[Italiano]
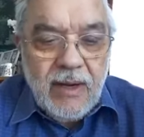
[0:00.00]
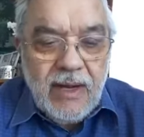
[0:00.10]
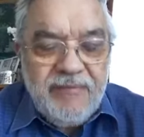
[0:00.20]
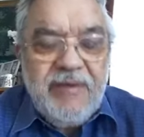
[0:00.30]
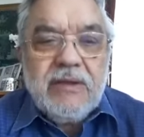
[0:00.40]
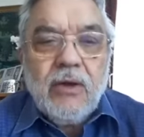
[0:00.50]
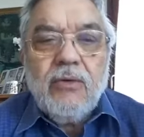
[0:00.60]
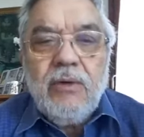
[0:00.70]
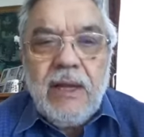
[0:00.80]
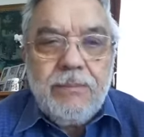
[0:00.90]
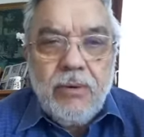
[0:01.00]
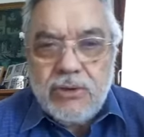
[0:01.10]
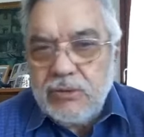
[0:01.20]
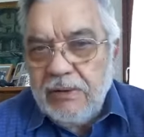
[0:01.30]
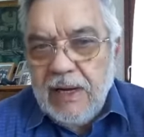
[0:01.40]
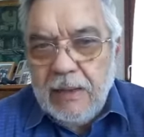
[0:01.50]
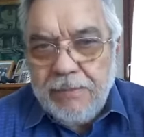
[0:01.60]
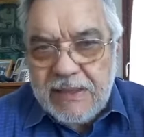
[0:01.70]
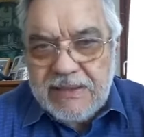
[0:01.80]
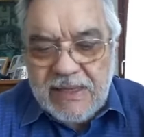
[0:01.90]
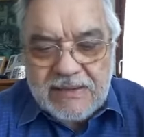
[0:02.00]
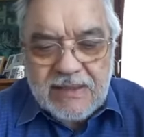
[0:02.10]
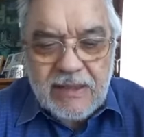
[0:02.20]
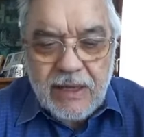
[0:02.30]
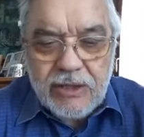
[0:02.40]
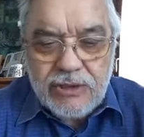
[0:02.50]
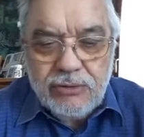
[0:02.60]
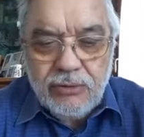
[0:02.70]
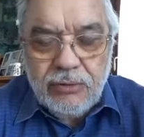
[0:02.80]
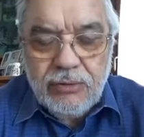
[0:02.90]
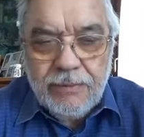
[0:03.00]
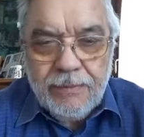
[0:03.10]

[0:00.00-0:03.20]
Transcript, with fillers: la vita con gli Apostoli alla presenza del risorto.